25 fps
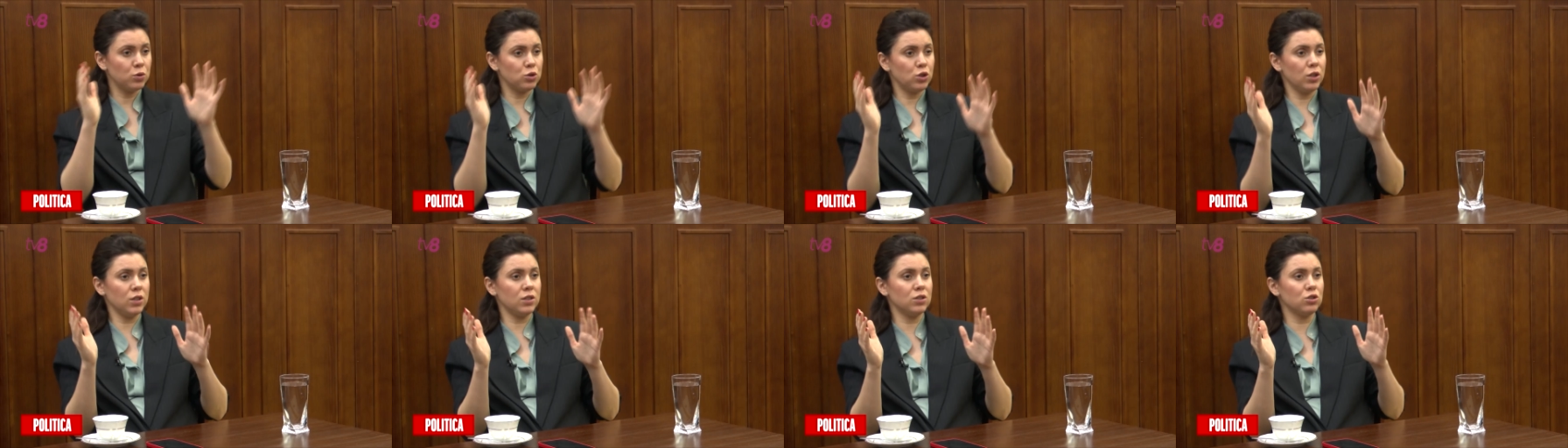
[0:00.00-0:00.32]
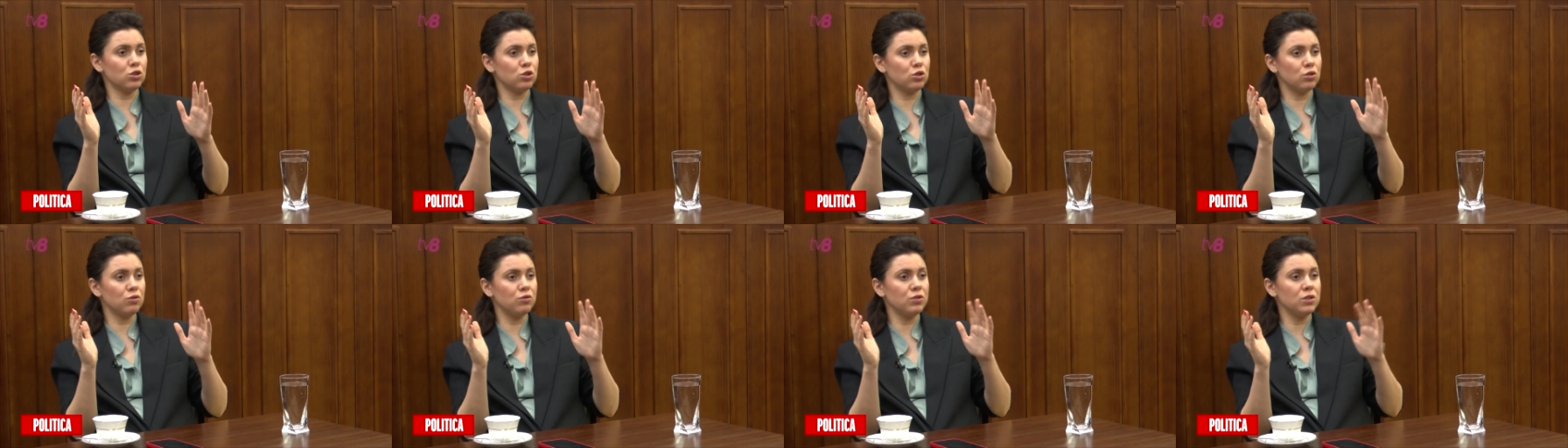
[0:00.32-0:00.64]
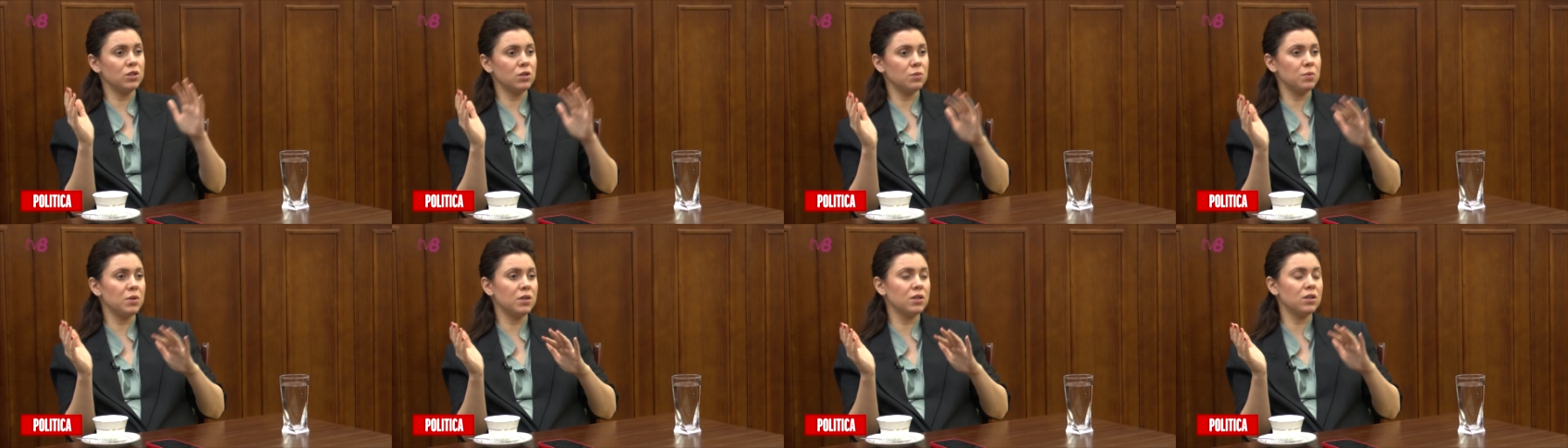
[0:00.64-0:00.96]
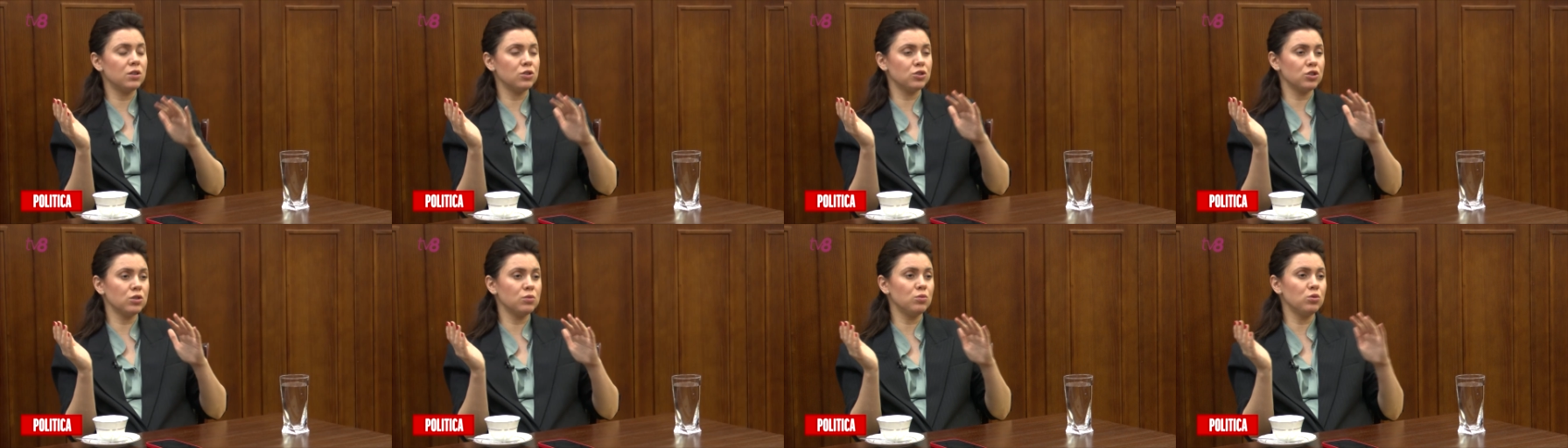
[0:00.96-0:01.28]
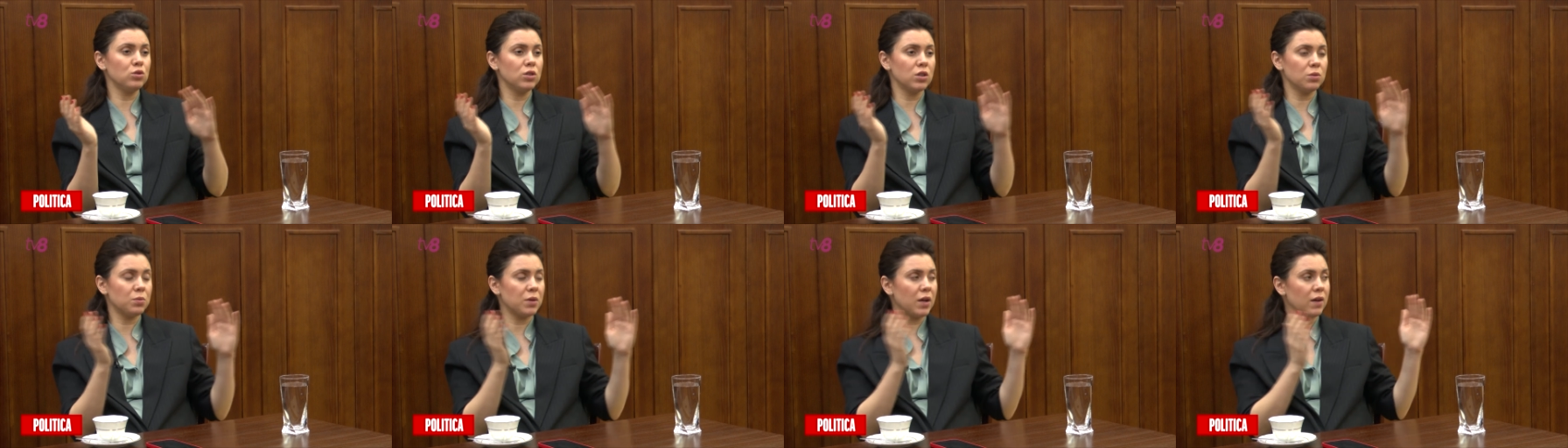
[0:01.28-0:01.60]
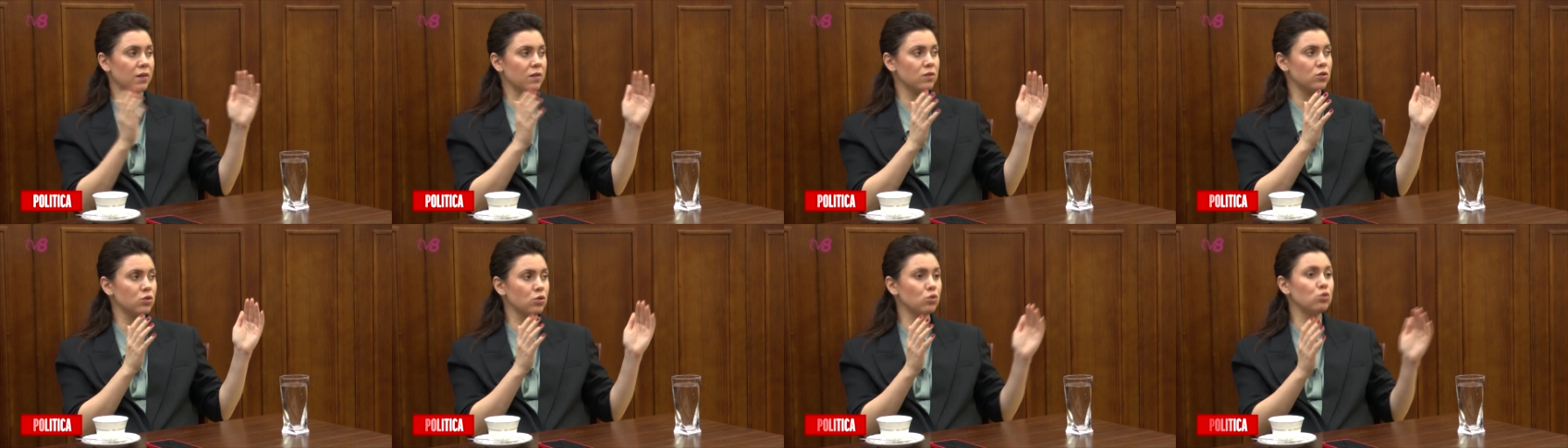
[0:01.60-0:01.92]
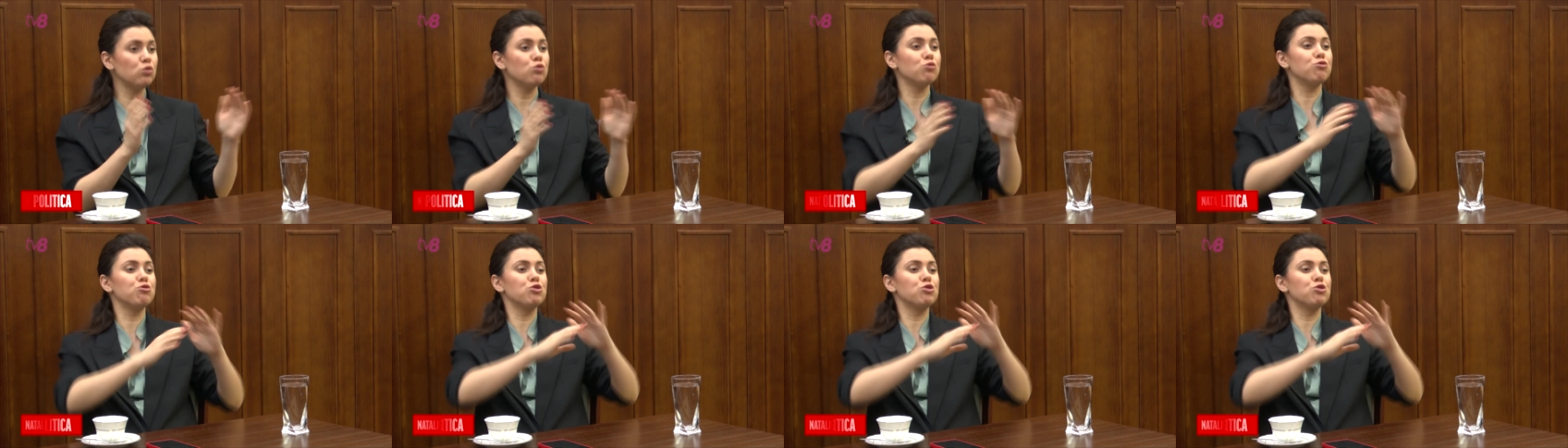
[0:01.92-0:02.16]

получается, что вы теперь должны будете отправить в суд